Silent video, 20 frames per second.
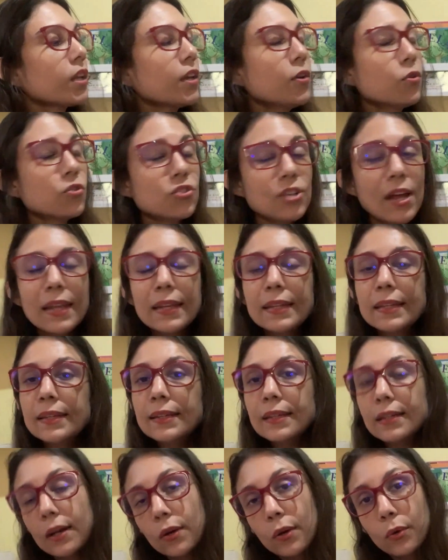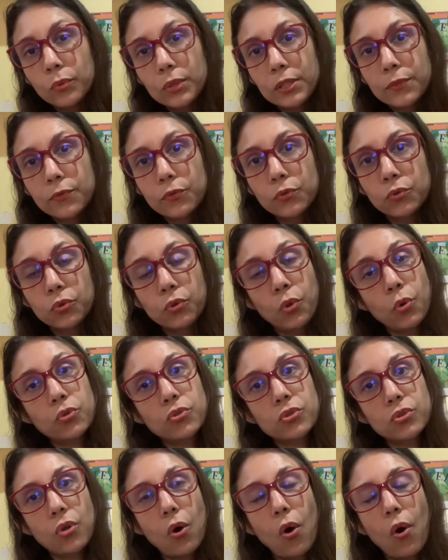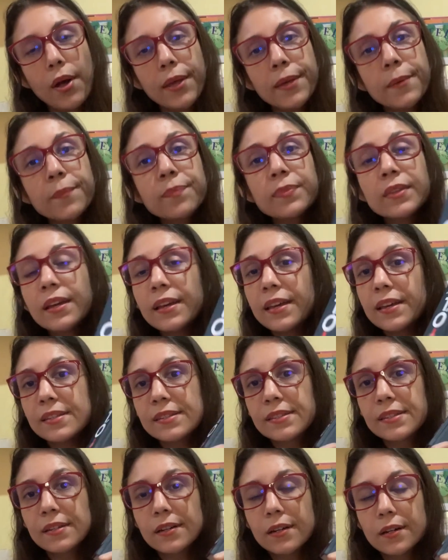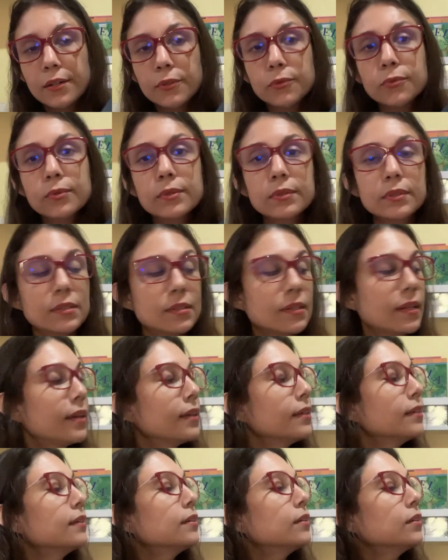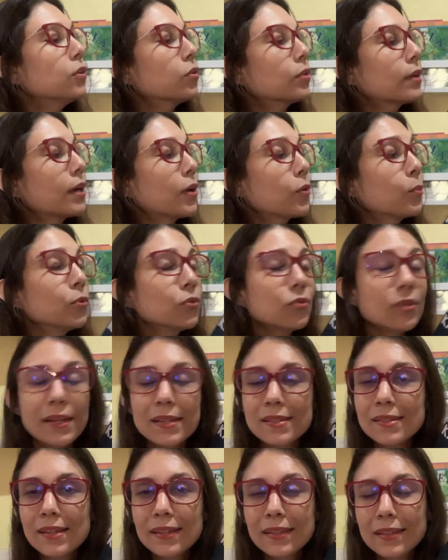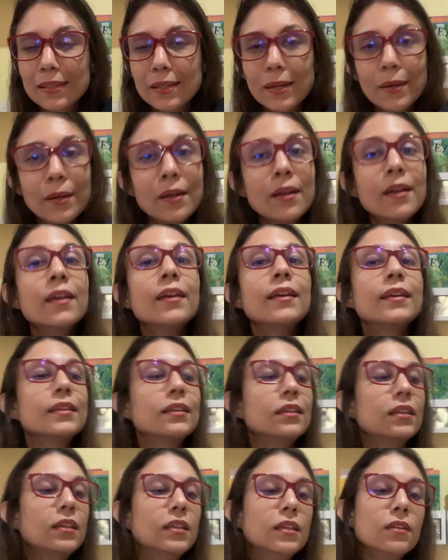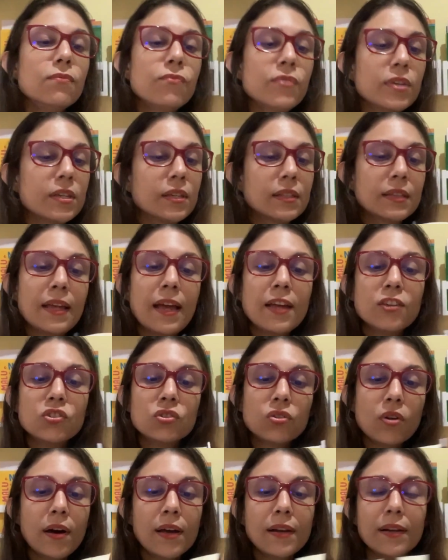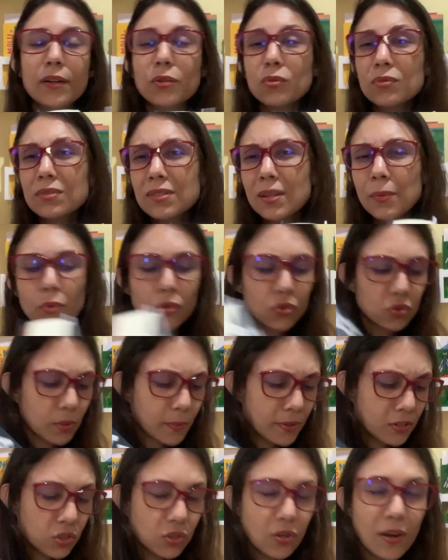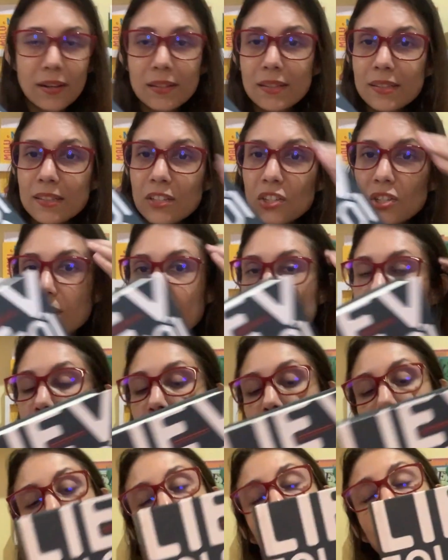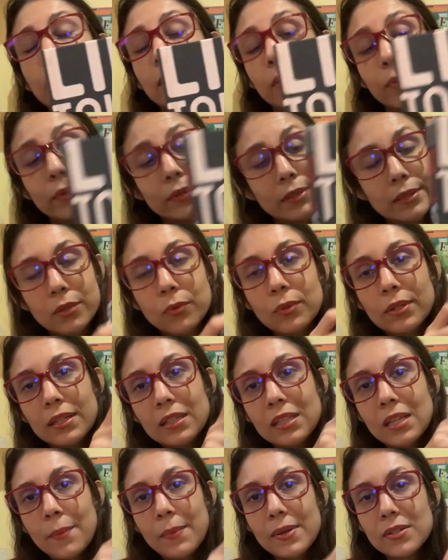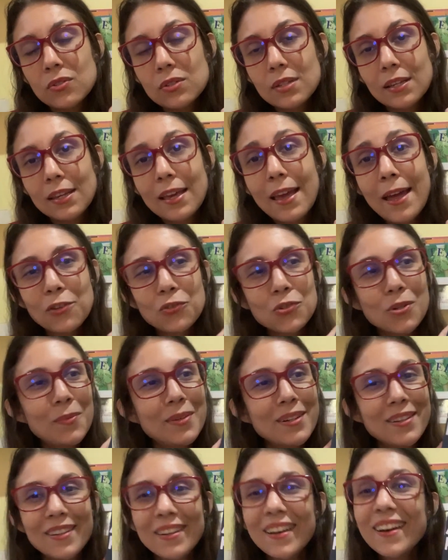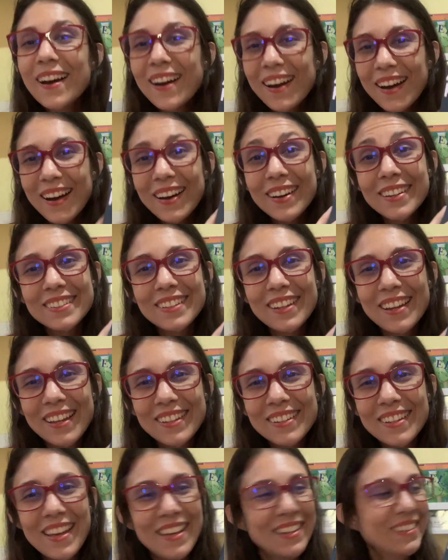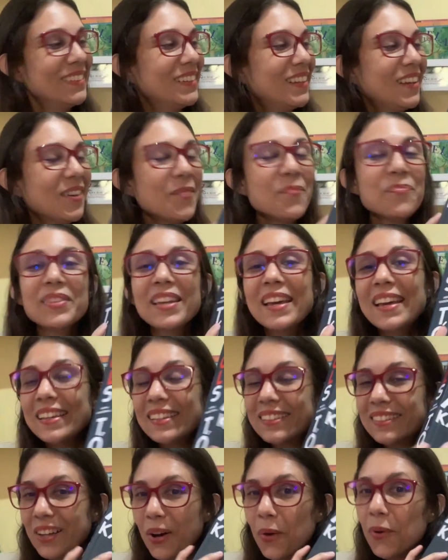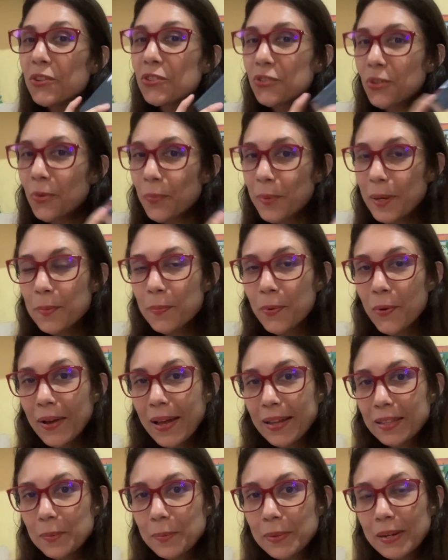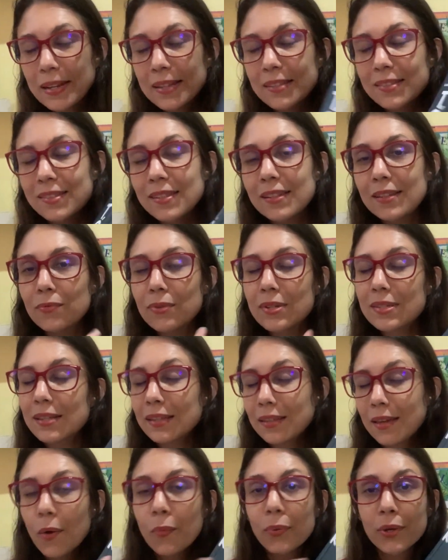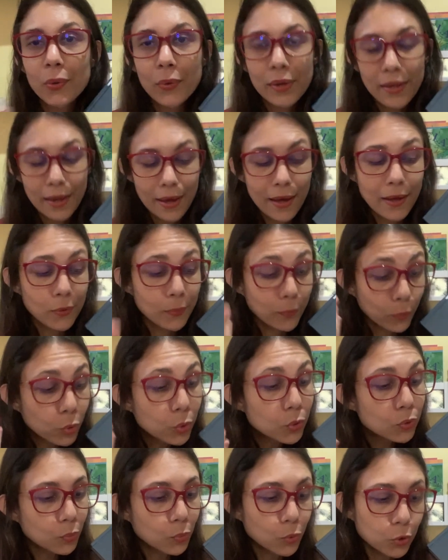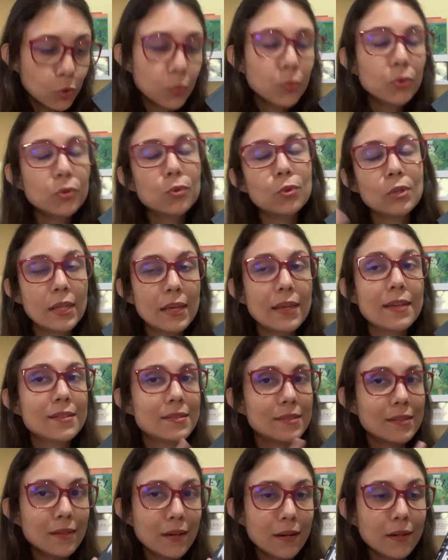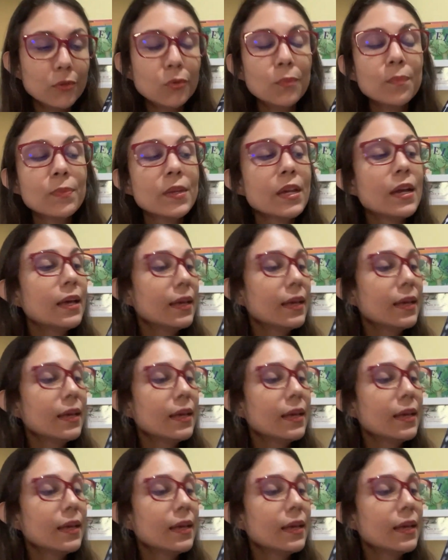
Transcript: Eu já li um livro do Tolstói esse ano, né? E eu quero muito ler esse daqui. E, enfim, né, a história, eu não sei muito sobre a história desses livros aqui, porque eu ainda não li, né, mas eu sei que é sobre a Ana Karenina. Então, estou bem empolgada para ler esse livro. Esse aqui é um que eu quero muito, muito, muito ler esse ano.